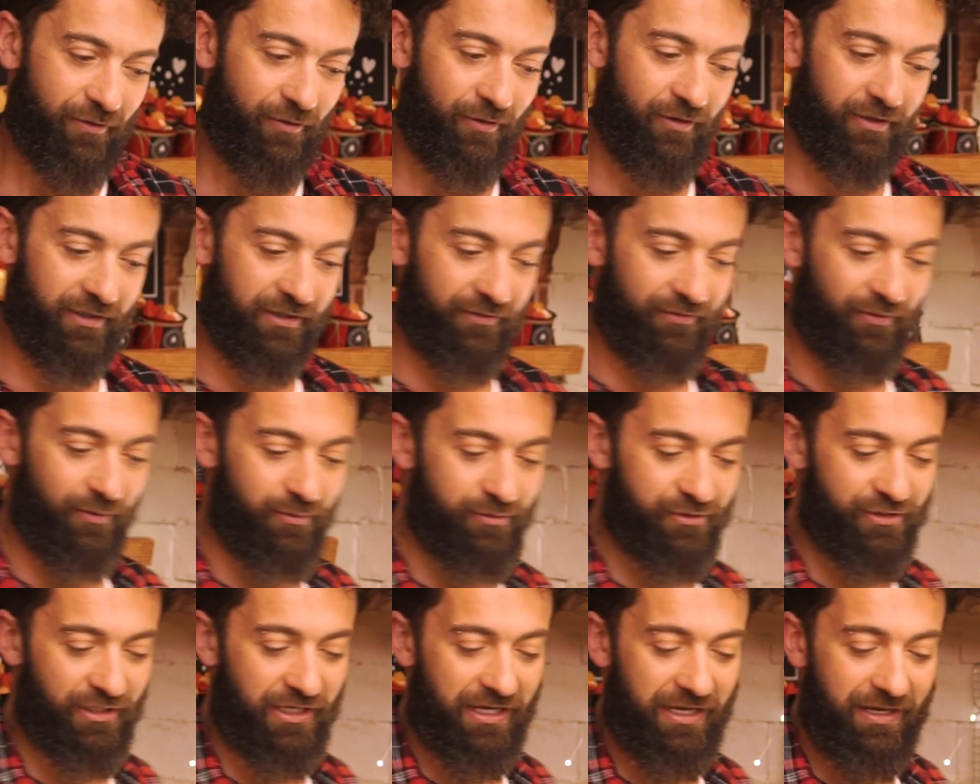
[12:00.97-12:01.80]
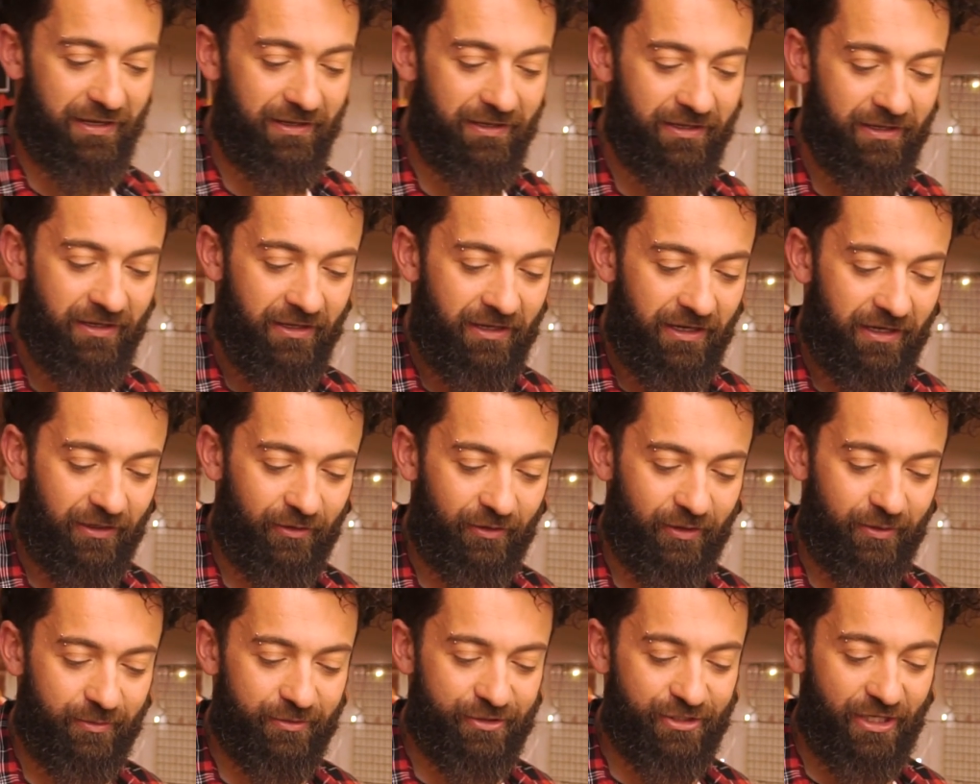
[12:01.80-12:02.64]
Agora, vamos lá.
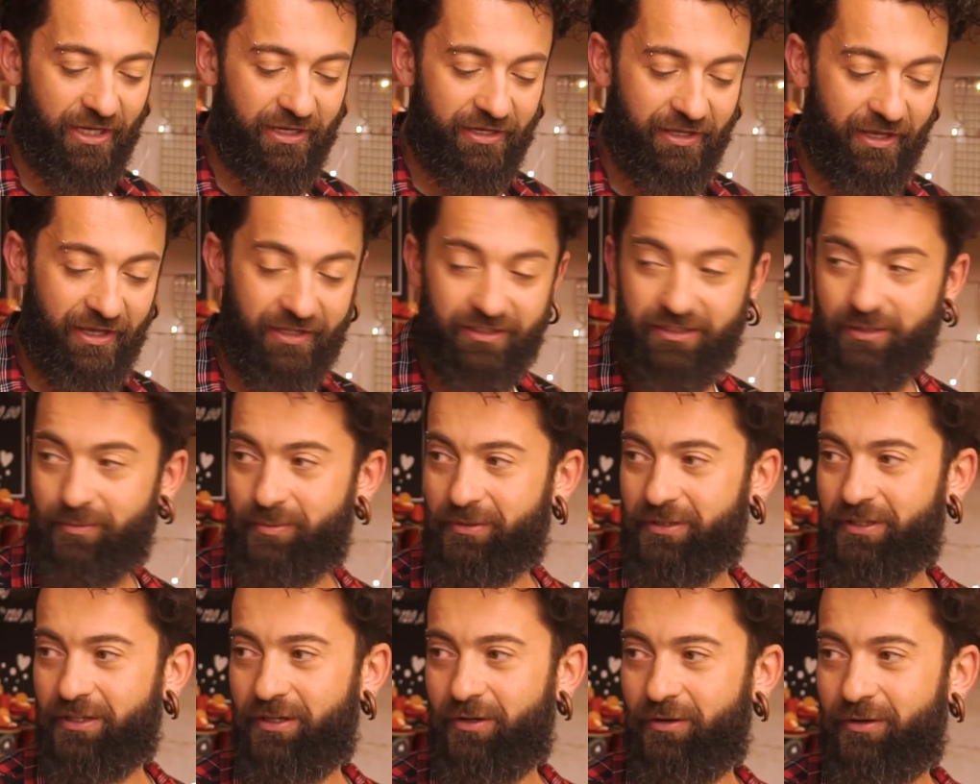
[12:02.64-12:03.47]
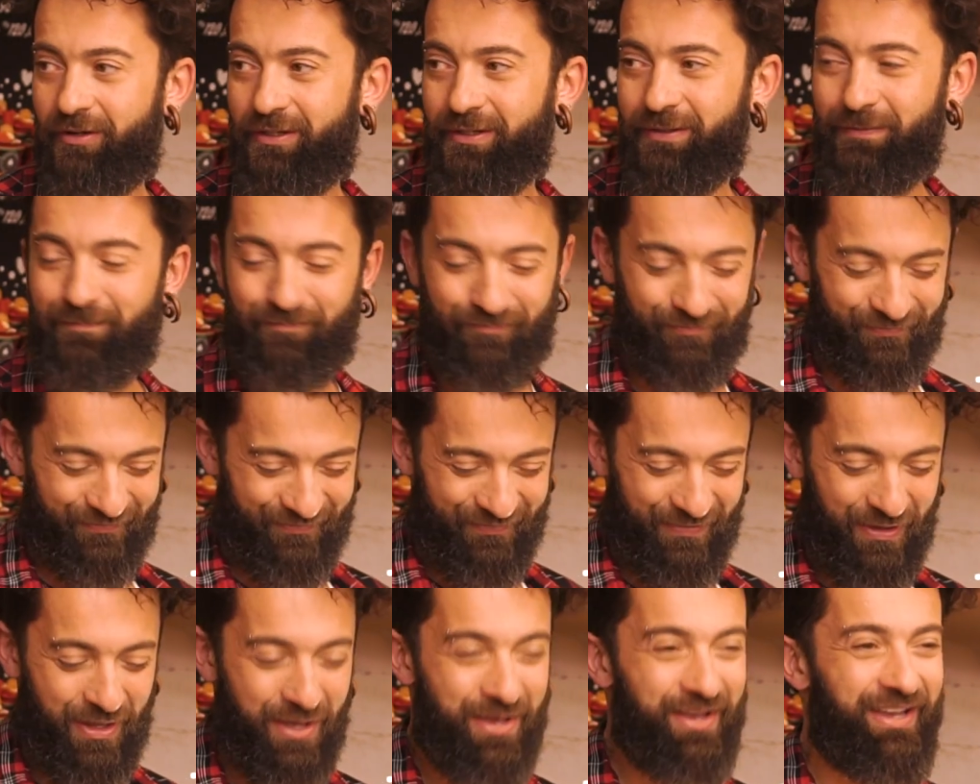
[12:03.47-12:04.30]
Agora a Michelle entra para aquela hora.
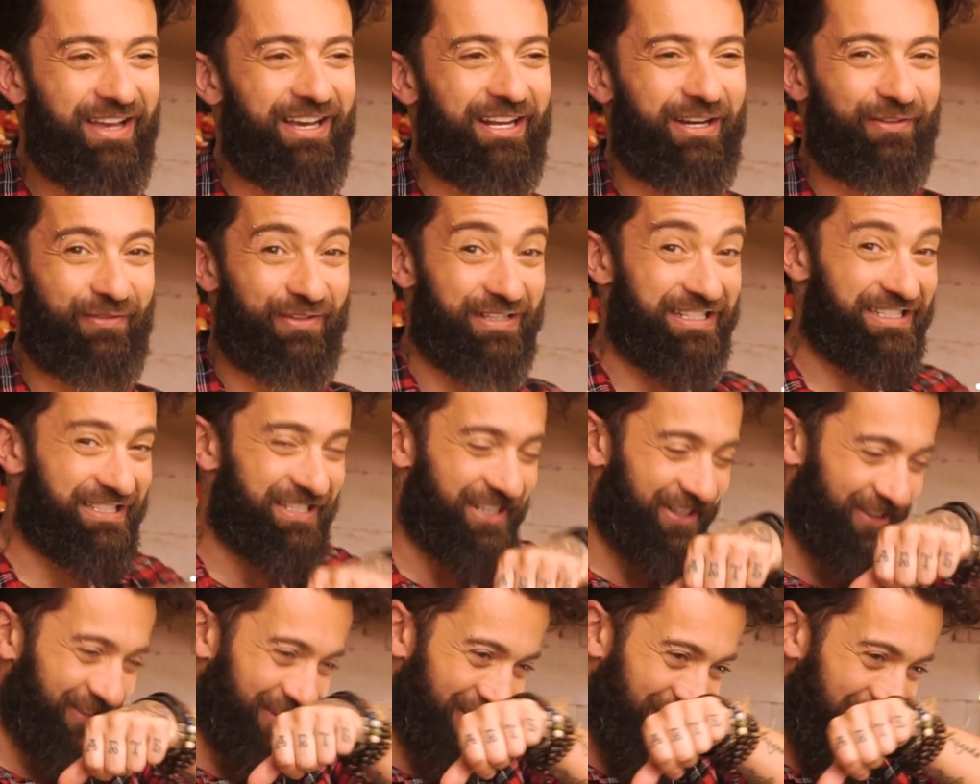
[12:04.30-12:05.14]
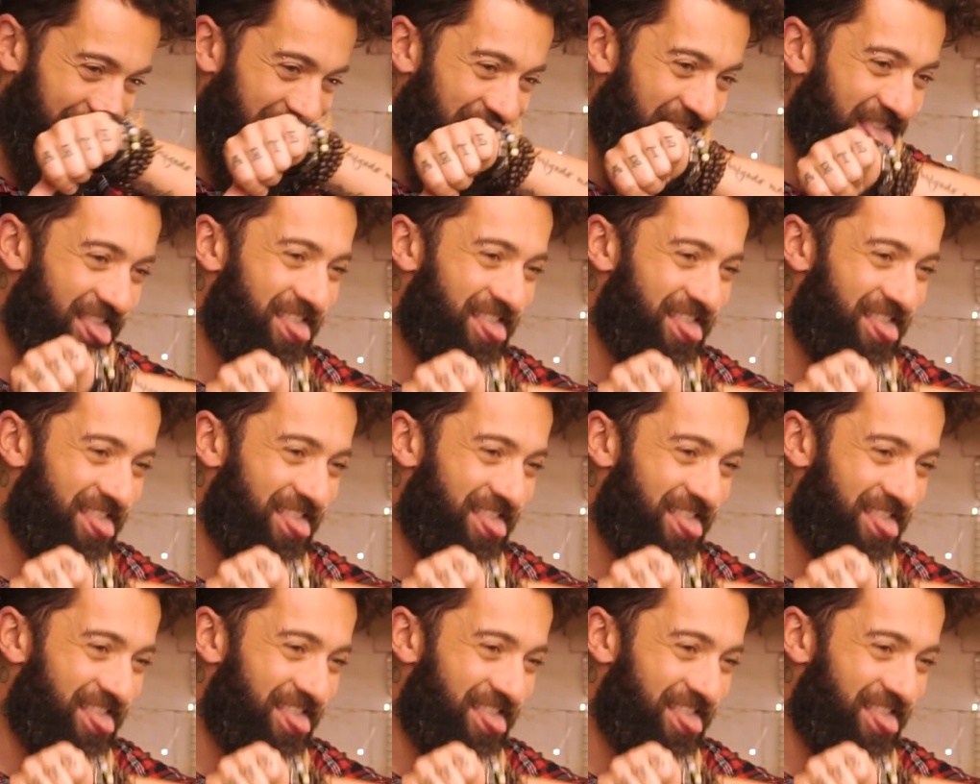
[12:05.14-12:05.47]
Ela fez assim agora.